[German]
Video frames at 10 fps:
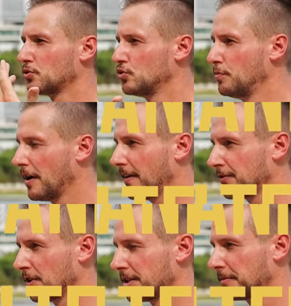super weit
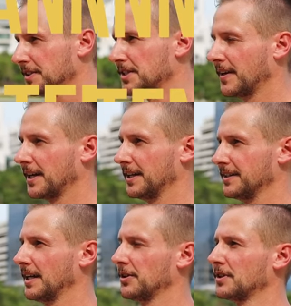von unserem Gesicht
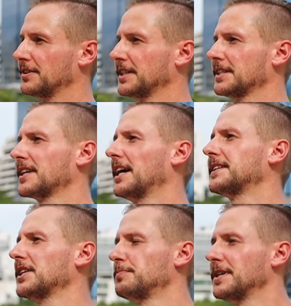weghalten. Also ihr seht jetzt gerade
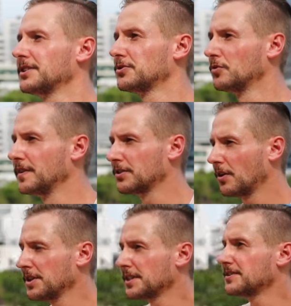das Bild, so wie ich euch